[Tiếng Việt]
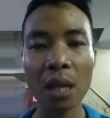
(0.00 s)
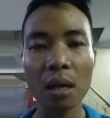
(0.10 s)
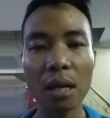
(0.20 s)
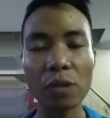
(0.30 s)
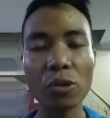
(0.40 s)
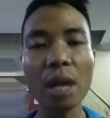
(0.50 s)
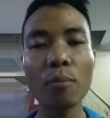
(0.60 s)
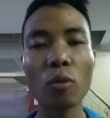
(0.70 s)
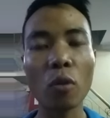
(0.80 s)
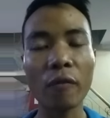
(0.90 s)
là duy nhất
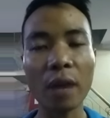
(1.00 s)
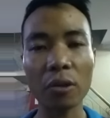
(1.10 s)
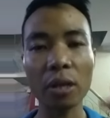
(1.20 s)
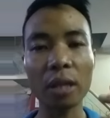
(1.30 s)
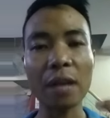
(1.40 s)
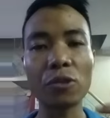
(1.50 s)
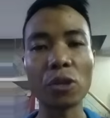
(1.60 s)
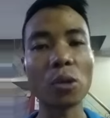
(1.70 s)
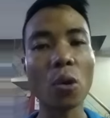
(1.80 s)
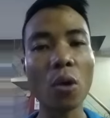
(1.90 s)
một bộ phận đó là tay
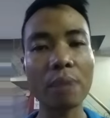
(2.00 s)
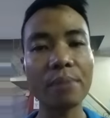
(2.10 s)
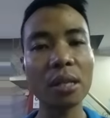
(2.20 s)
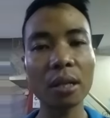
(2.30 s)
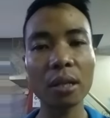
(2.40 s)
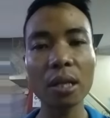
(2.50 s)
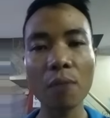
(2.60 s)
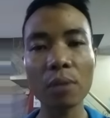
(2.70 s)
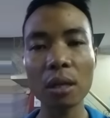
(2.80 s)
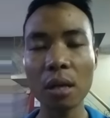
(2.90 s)
chuyển số ở bên trên ghi
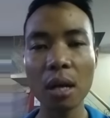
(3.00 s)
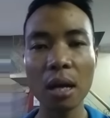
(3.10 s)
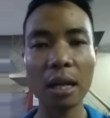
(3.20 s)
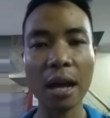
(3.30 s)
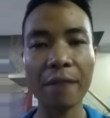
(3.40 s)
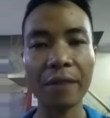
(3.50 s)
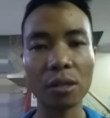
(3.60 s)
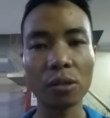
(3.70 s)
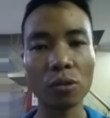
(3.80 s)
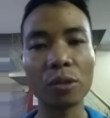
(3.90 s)
đông đó, là phải
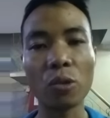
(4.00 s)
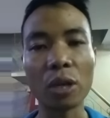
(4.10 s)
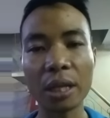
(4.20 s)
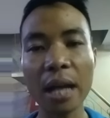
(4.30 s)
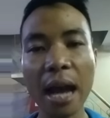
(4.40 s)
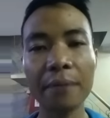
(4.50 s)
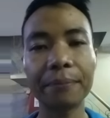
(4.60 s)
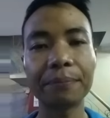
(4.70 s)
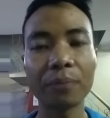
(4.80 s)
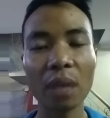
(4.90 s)
sử dụng của chính hãng.
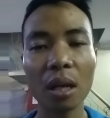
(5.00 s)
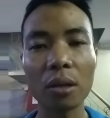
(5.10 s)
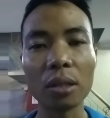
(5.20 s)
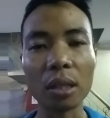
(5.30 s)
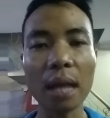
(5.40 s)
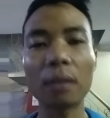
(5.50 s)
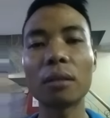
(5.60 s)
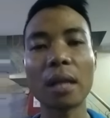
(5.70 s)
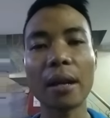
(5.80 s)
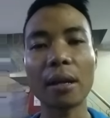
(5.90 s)
Nó chỉ đắt
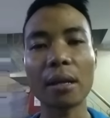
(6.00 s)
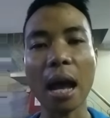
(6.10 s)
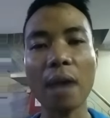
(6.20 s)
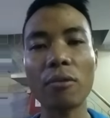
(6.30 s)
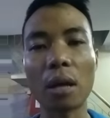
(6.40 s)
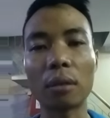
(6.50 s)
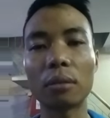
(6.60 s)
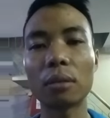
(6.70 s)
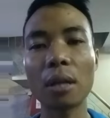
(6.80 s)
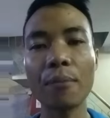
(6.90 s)
hơn tay nhái khoảng
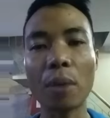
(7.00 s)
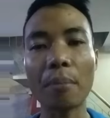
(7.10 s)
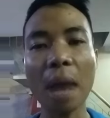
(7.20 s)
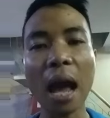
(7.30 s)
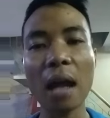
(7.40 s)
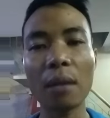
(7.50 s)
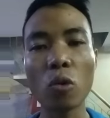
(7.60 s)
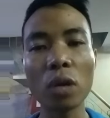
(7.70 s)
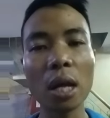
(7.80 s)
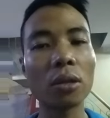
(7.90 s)
gấp khoảng ba
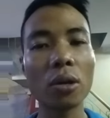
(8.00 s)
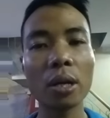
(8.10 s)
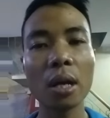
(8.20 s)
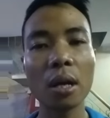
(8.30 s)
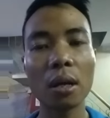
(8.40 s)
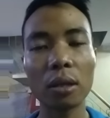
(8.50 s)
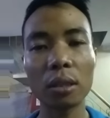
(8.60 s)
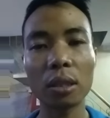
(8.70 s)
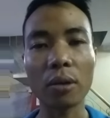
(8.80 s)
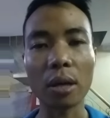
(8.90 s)
bốn lần thôi, nó
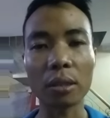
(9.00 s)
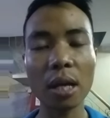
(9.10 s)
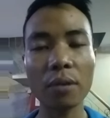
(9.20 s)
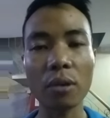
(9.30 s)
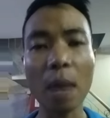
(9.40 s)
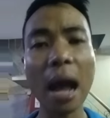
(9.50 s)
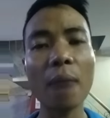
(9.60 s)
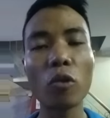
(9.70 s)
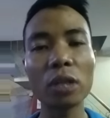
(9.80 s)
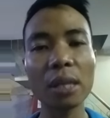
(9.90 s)
chỉ khoảng chênh khoảng ba
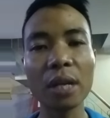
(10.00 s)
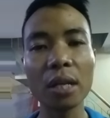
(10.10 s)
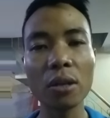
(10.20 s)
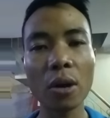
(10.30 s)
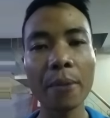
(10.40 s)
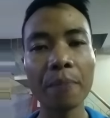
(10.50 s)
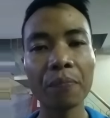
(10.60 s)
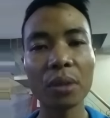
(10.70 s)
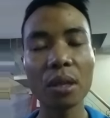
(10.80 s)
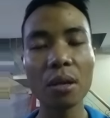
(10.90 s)
bốn trăm nghìn thôi,
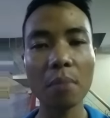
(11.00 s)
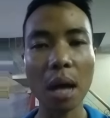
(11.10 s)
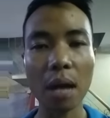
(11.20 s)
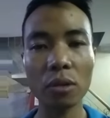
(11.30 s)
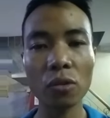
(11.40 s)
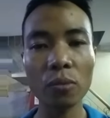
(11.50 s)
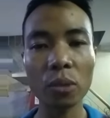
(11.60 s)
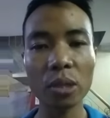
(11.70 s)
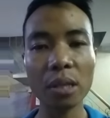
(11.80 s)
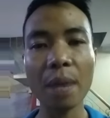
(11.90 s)
nhưng mà nó giúp
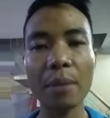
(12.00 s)
cho chiếc xe mình